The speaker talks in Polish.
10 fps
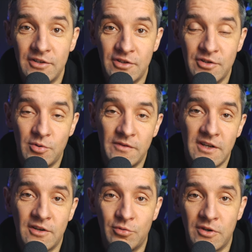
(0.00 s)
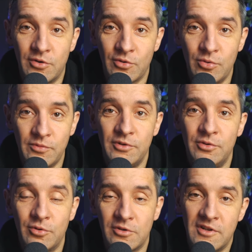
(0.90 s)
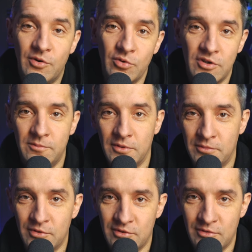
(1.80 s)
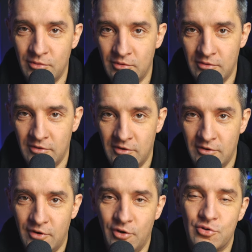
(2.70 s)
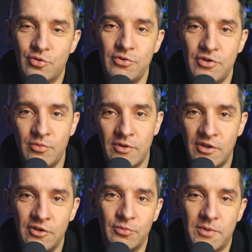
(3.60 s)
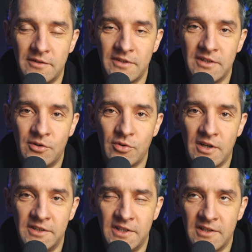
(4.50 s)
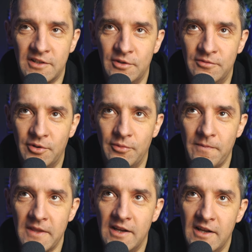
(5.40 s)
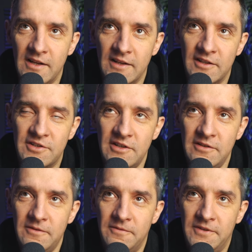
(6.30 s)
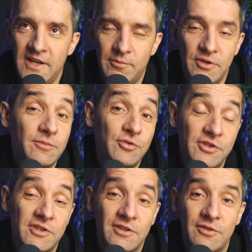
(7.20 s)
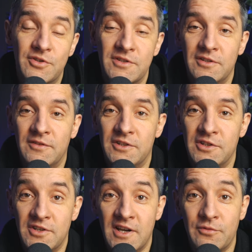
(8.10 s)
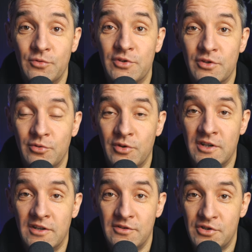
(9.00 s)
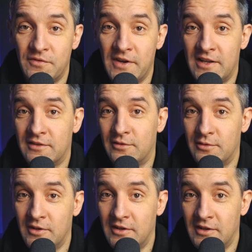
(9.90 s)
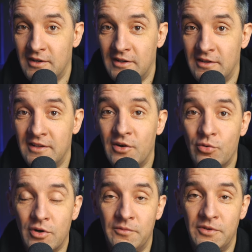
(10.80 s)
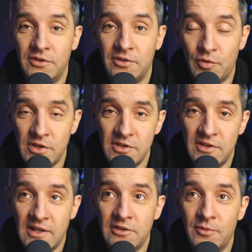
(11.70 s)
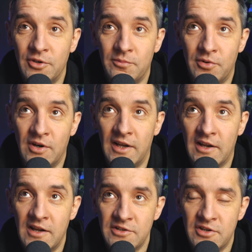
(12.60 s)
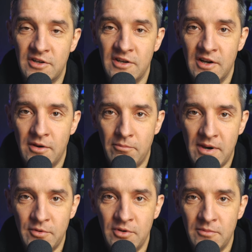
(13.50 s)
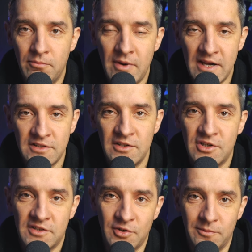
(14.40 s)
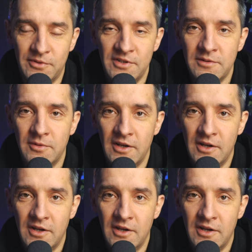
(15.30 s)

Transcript: czyli człowieka, którego główny nurt nauki po prostu odrzucił i on uprawia naukę alternatywną. Jeżeli wiemy, nie musicie tego wszyscy wiedzieć, jak funkcjonuje świat e, naukowy, to właśnie na tym on polega, że mamy masę czasopism,